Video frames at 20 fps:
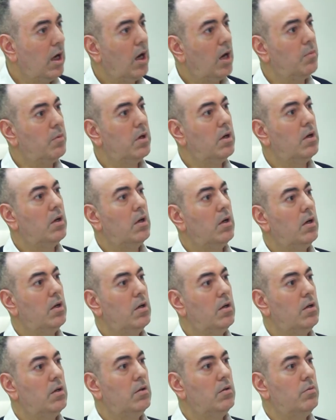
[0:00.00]
ama
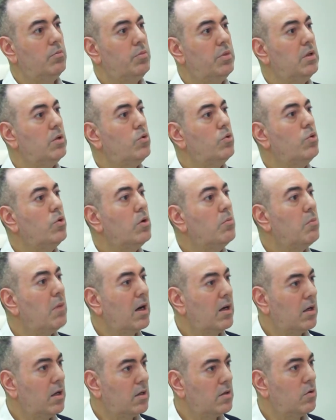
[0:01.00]
e, bir Türk
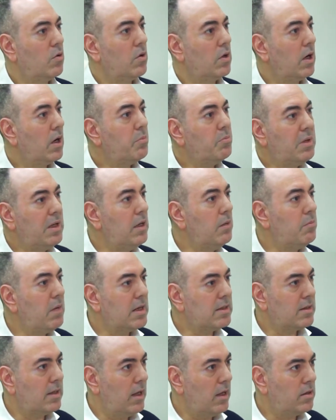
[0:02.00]
markası olarak
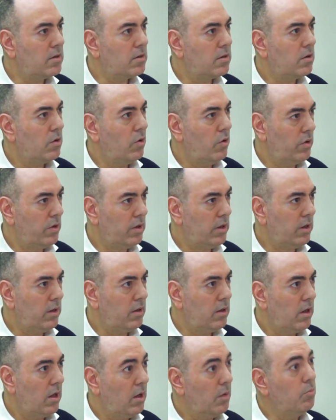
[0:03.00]
bilinmezler
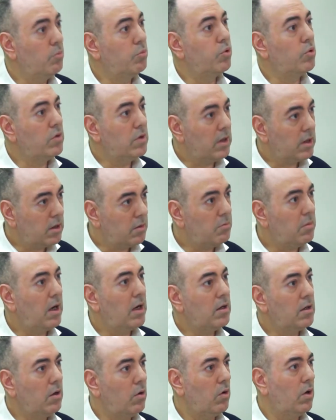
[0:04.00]
örneğin. Bunların
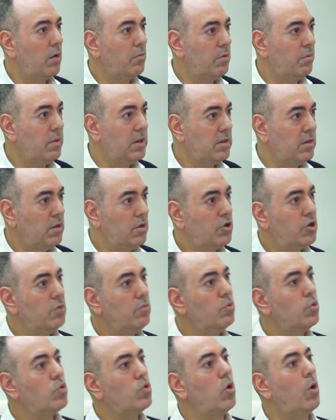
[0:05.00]
marka olabilmesi
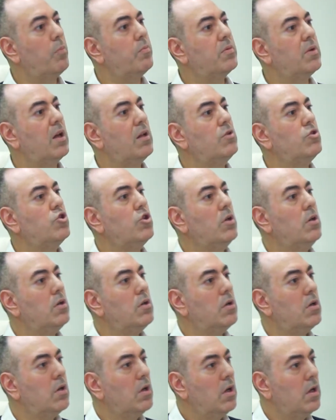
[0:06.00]
için bu
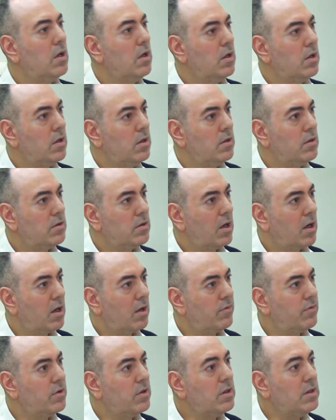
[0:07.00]
toptancılık e,
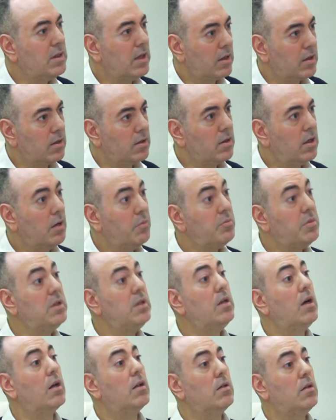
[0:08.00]
tarafının yanında bir
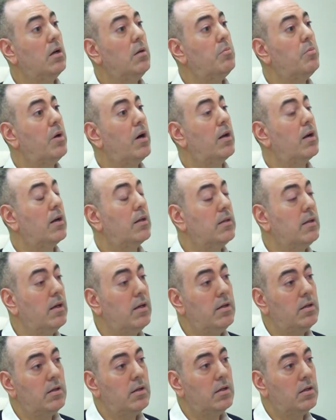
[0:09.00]
yanda
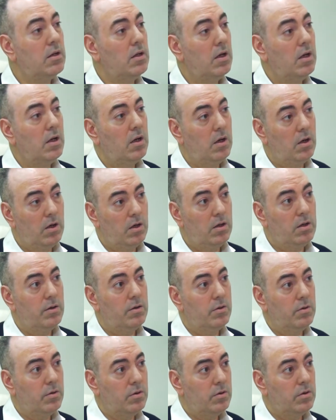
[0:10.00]
perakende
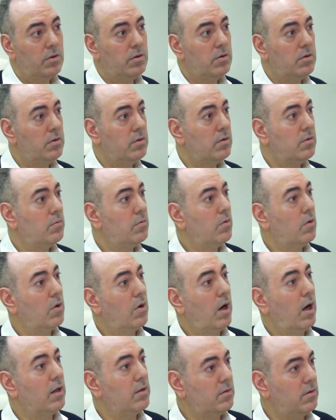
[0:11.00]
e,
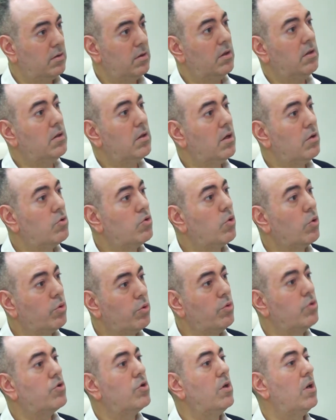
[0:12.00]
hattının da
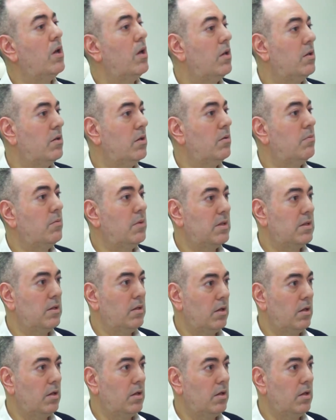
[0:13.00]
çok güçlendirilmesi